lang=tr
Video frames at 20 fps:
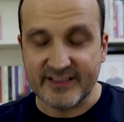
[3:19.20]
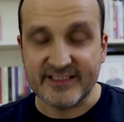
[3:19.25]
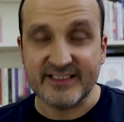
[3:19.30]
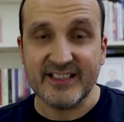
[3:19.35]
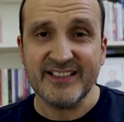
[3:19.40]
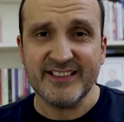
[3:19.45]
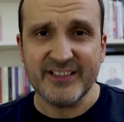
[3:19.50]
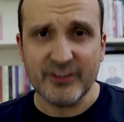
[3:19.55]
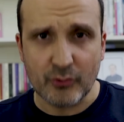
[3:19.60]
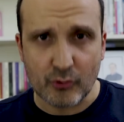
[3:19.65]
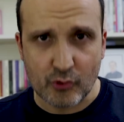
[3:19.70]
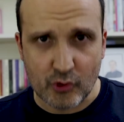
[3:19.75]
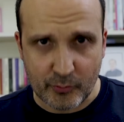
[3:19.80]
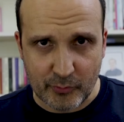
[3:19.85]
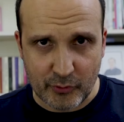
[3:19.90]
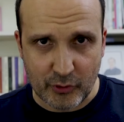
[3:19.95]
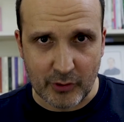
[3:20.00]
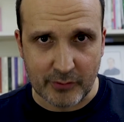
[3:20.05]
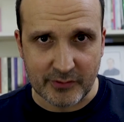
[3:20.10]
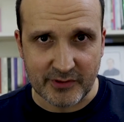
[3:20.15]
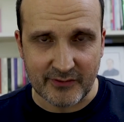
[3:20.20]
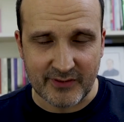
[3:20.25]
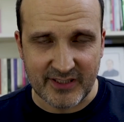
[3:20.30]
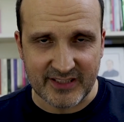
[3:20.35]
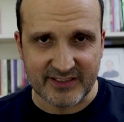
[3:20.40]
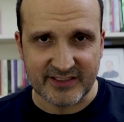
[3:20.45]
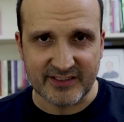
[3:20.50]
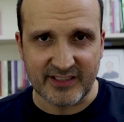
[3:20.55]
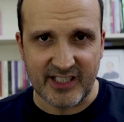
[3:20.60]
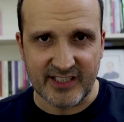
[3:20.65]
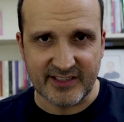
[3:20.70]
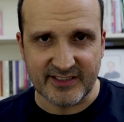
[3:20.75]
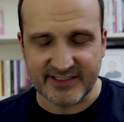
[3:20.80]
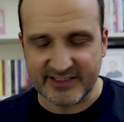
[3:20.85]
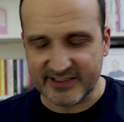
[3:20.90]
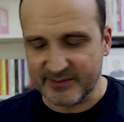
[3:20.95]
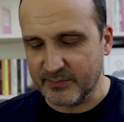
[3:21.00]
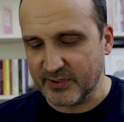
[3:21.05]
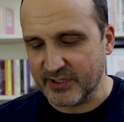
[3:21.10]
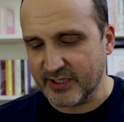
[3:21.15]
Zaten küçük bir gövde vardır
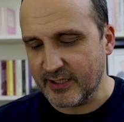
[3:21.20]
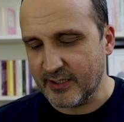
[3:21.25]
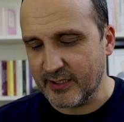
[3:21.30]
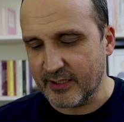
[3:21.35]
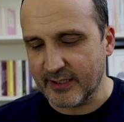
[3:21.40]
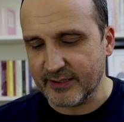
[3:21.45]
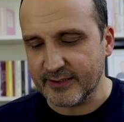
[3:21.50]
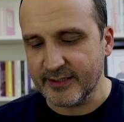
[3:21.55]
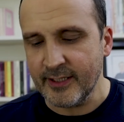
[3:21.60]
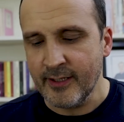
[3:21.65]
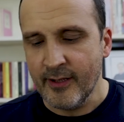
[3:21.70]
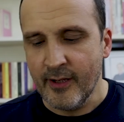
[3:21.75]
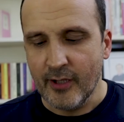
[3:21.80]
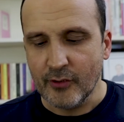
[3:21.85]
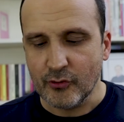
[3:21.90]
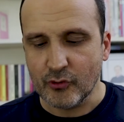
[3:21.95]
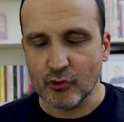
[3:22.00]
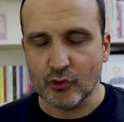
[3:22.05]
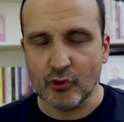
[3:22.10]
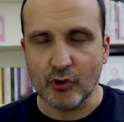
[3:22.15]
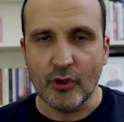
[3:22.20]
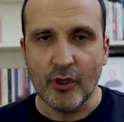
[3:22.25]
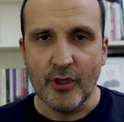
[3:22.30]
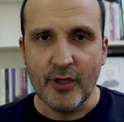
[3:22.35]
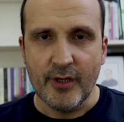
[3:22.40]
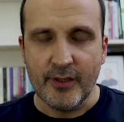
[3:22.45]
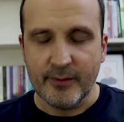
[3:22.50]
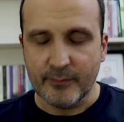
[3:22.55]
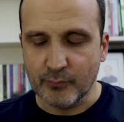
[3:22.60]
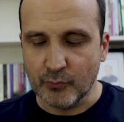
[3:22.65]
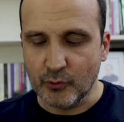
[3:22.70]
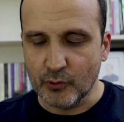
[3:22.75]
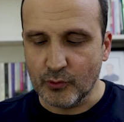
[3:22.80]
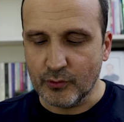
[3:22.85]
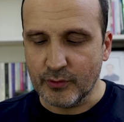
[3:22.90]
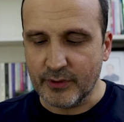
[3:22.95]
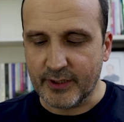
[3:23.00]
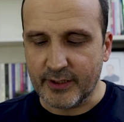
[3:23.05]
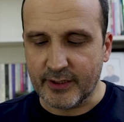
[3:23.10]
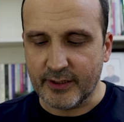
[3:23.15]
aynasız makinelerde. Çünkü
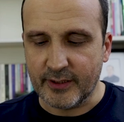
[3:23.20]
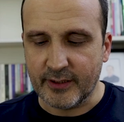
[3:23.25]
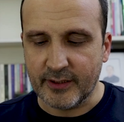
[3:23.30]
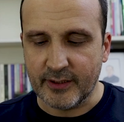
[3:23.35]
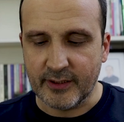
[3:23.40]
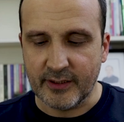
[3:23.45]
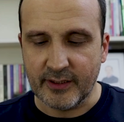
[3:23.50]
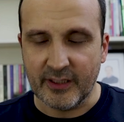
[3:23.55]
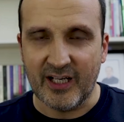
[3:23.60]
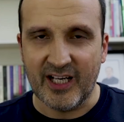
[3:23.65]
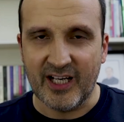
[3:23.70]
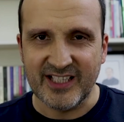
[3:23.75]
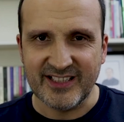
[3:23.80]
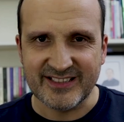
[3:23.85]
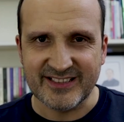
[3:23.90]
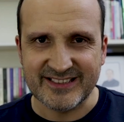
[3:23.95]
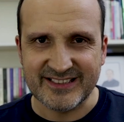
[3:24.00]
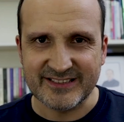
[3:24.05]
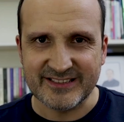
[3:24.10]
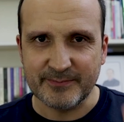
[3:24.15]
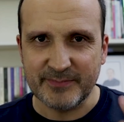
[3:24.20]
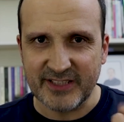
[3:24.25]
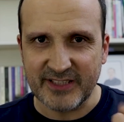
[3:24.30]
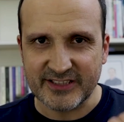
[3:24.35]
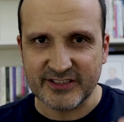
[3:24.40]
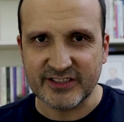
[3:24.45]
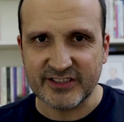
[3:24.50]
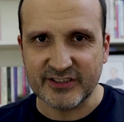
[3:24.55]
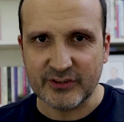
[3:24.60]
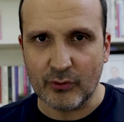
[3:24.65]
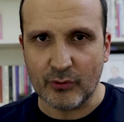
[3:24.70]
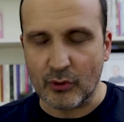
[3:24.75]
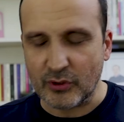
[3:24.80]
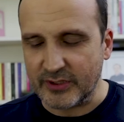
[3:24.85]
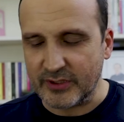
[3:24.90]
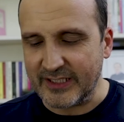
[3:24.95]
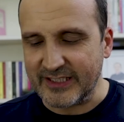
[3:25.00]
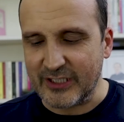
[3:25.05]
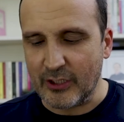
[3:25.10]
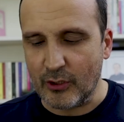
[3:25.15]
bu e, aynasız beyazlık da
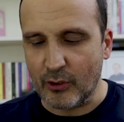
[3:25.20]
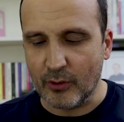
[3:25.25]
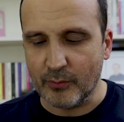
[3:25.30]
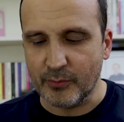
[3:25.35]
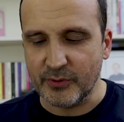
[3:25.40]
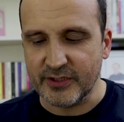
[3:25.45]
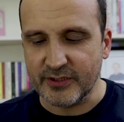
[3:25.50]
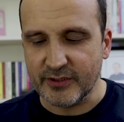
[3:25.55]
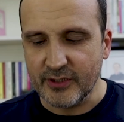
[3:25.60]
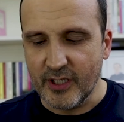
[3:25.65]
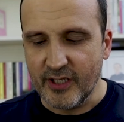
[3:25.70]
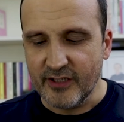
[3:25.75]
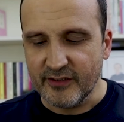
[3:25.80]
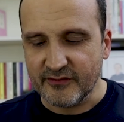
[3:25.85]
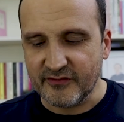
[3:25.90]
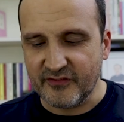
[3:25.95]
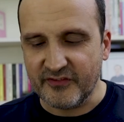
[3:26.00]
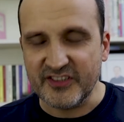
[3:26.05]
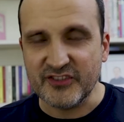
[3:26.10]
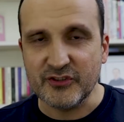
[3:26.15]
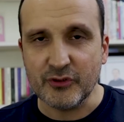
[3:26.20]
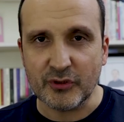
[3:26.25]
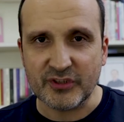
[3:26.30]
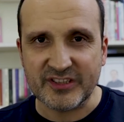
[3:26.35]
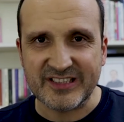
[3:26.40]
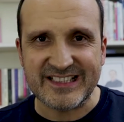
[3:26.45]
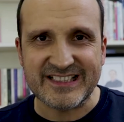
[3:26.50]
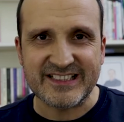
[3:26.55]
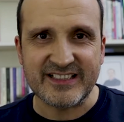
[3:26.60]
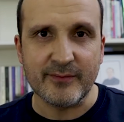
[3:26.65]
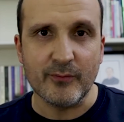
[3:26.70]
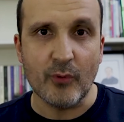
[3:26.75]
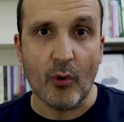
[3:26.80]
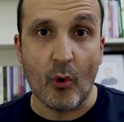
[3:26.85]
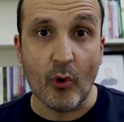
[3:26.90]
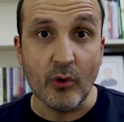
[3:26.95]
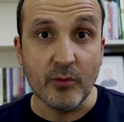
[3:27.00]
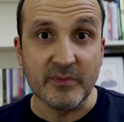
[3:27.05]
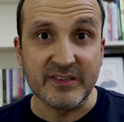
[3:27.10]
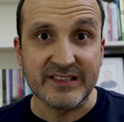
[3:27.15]
oradan geliyor. Bir vizör sistemi
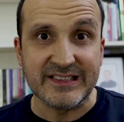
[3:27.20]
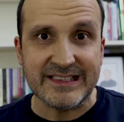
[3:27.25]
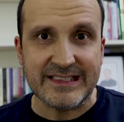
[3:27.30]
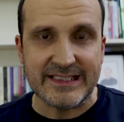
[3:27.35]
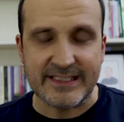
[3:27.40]
olmadığı